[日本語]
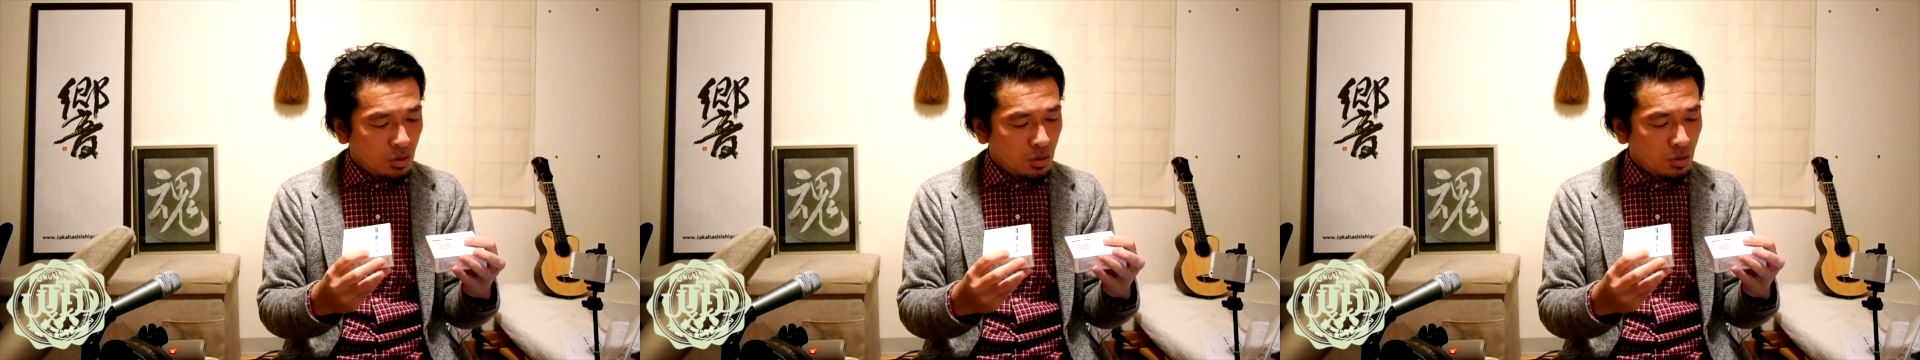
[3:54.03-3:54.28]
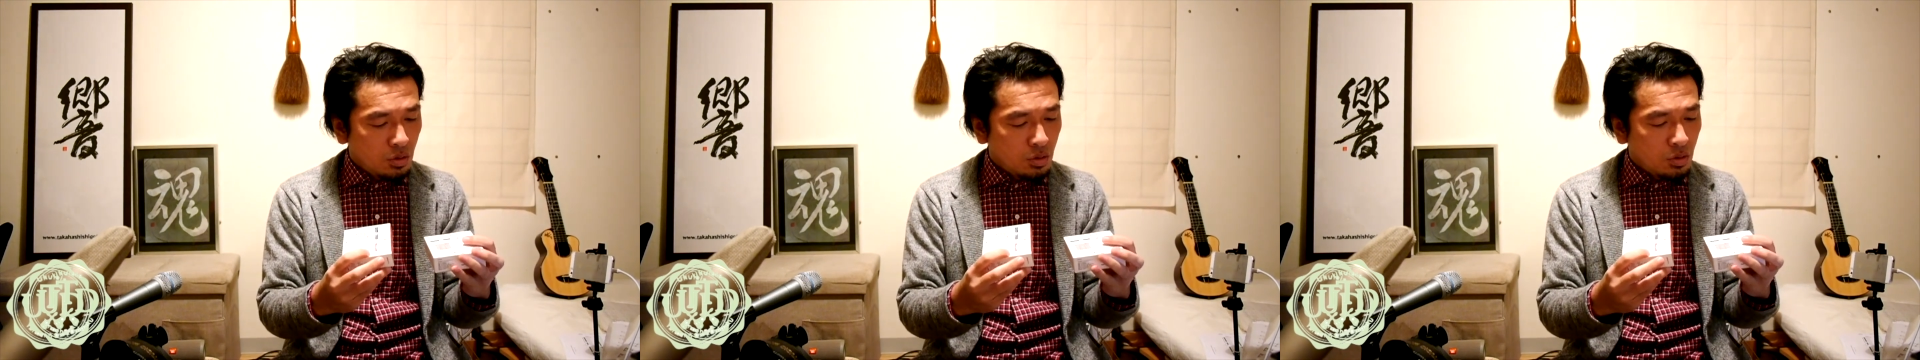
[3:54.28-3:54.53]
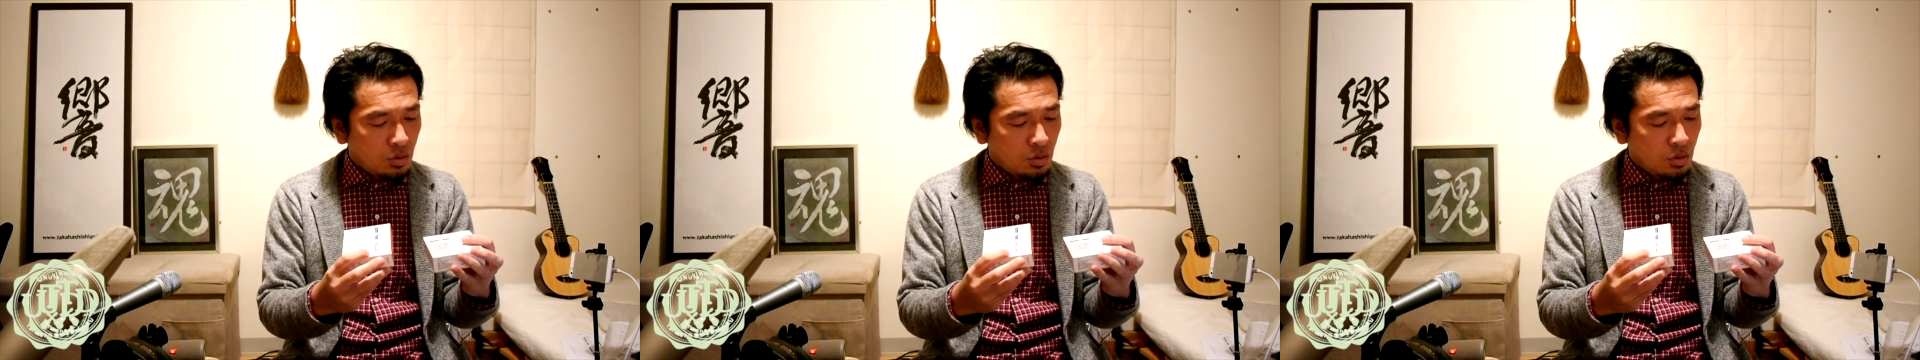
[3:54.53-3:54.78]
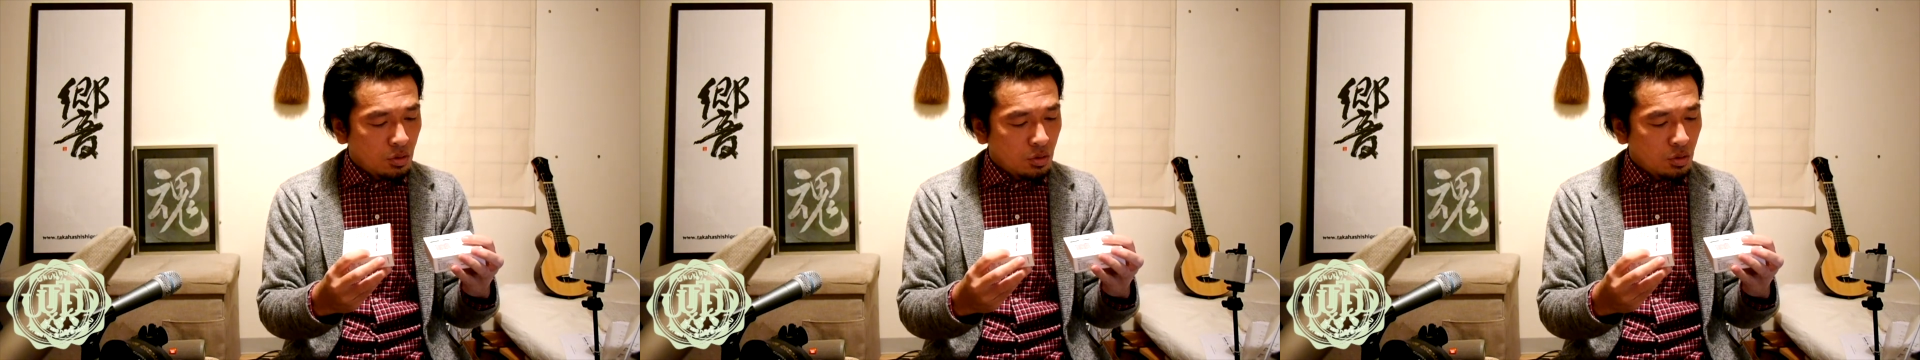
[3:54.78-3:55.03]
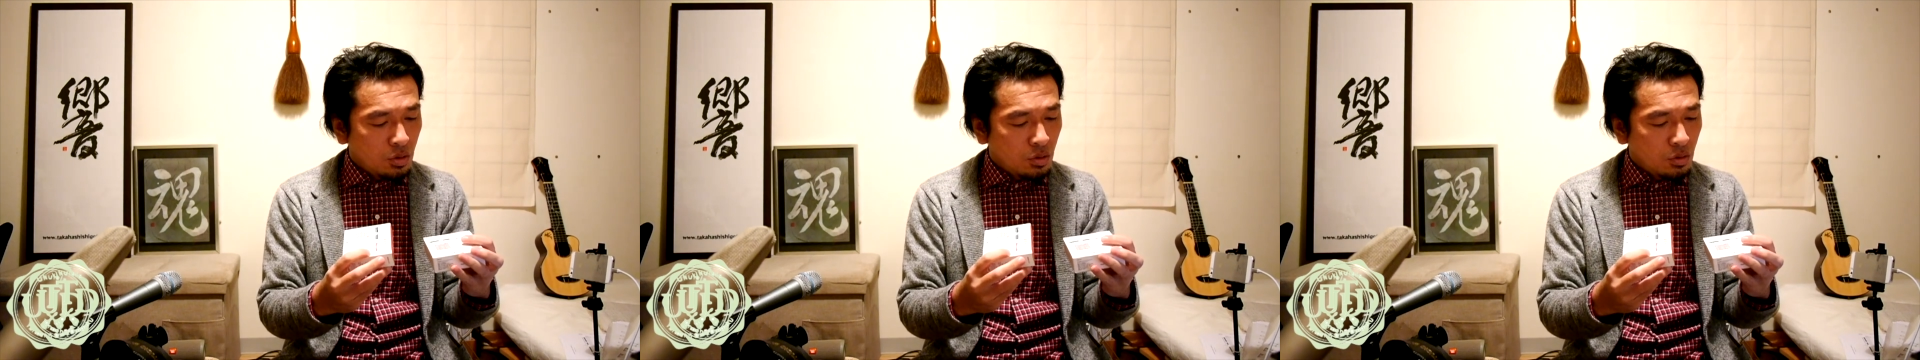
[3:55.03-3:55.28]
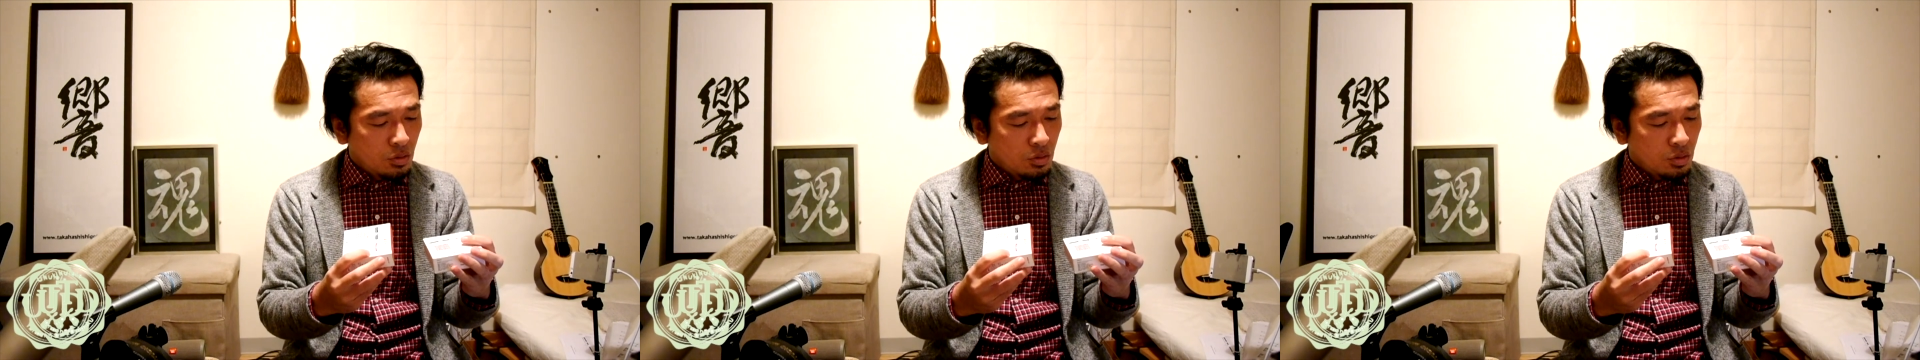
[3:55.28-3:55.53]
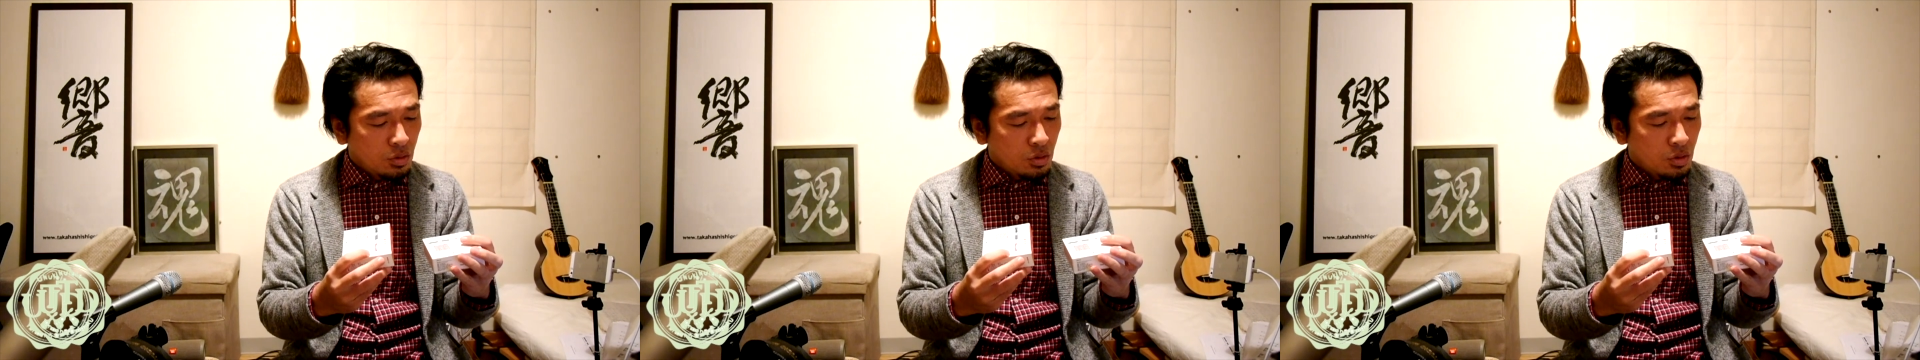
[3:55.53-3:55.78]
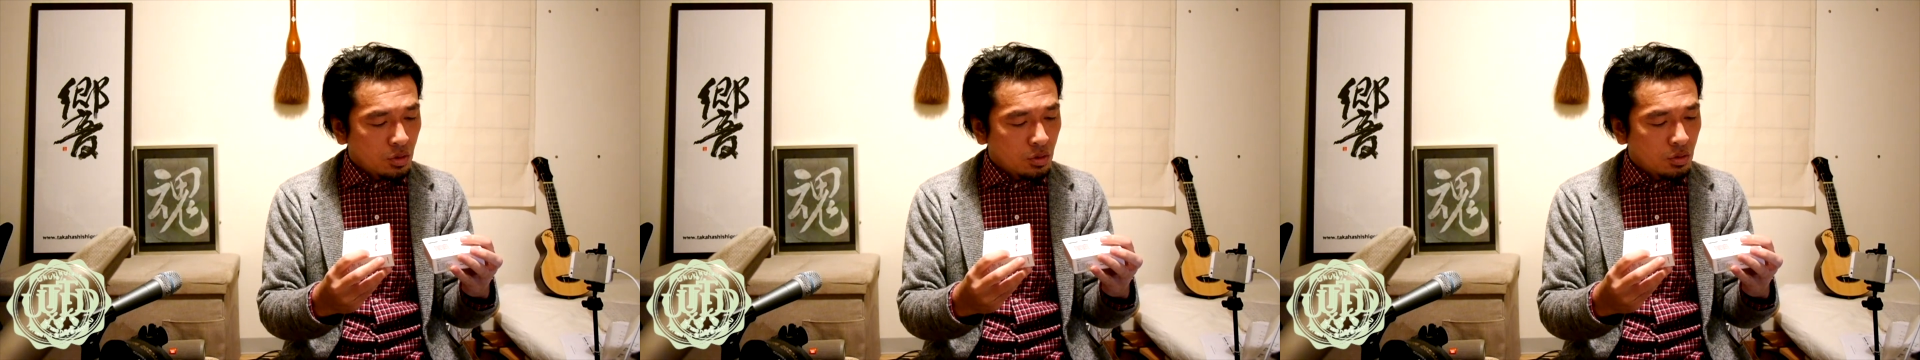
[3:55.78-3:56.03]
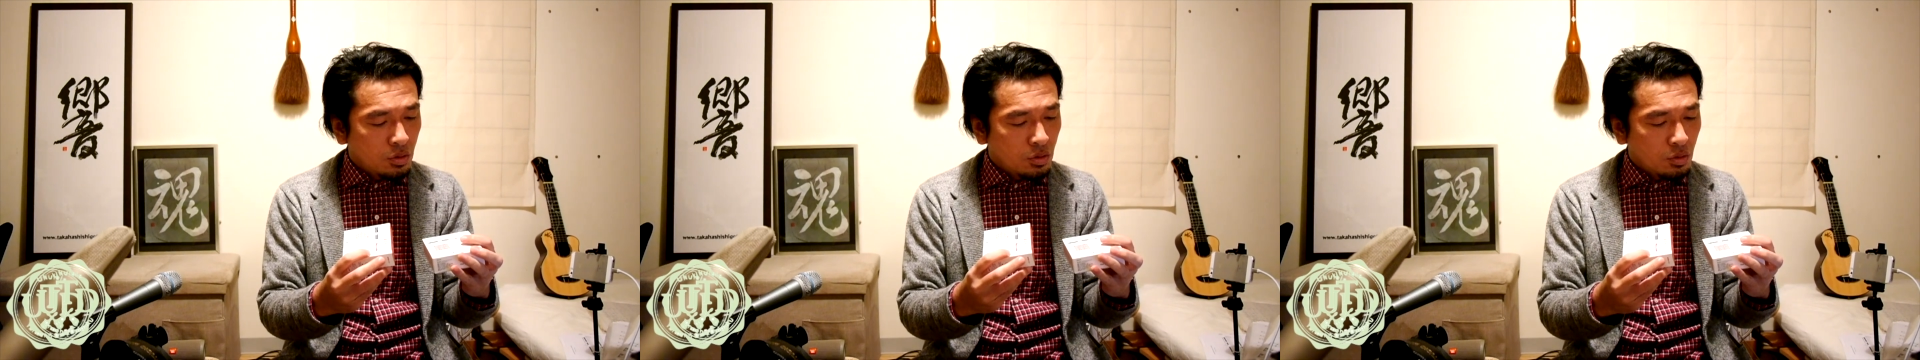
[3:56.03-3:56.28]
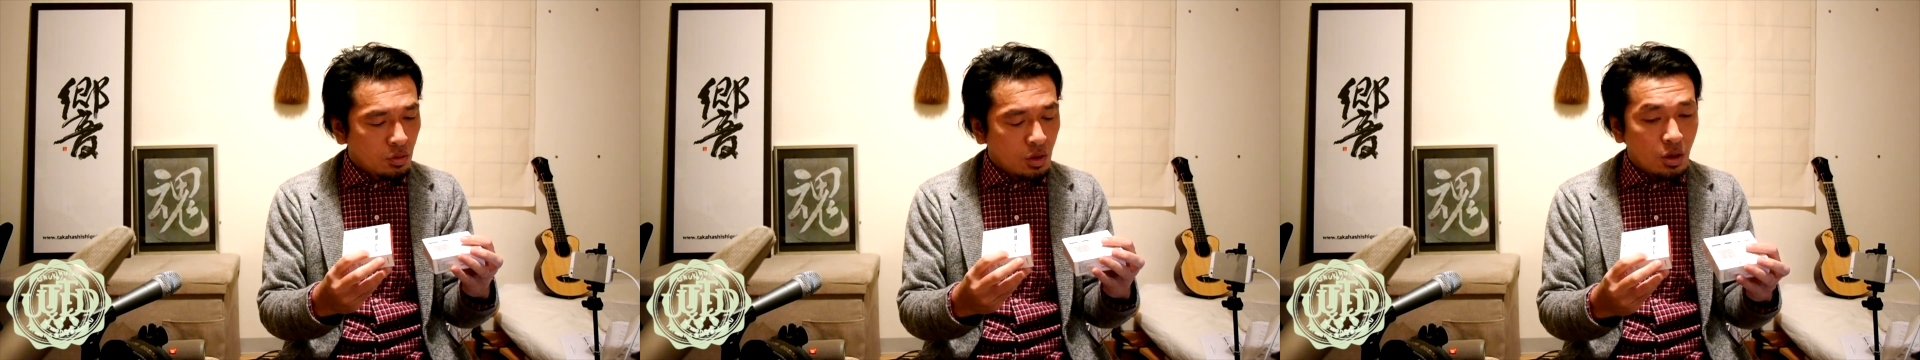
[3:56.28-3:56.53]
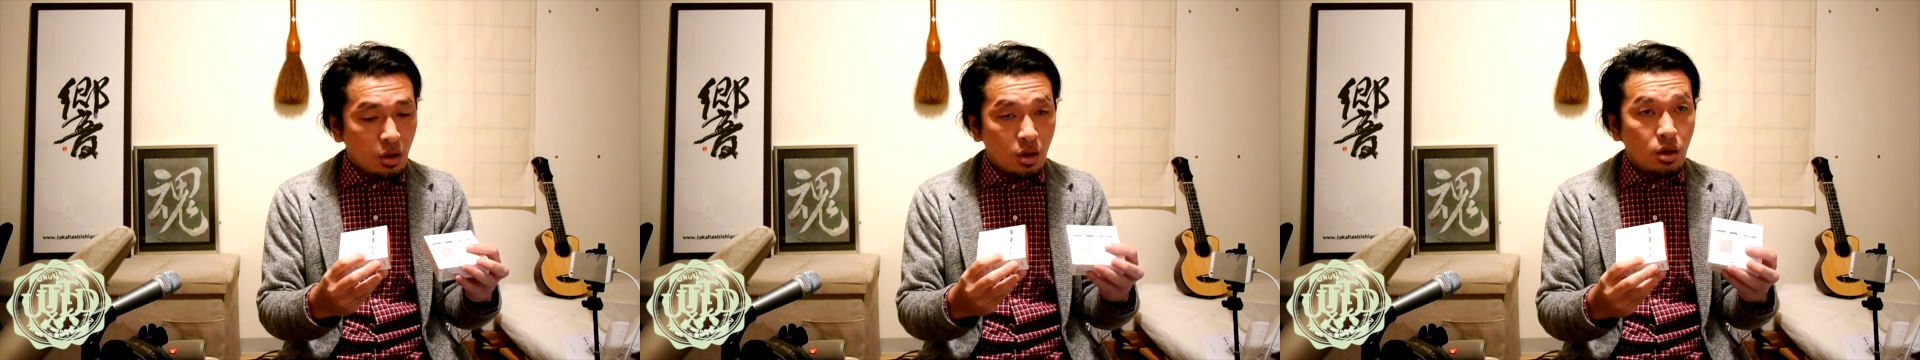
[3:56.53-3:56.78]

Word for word: 温湿度計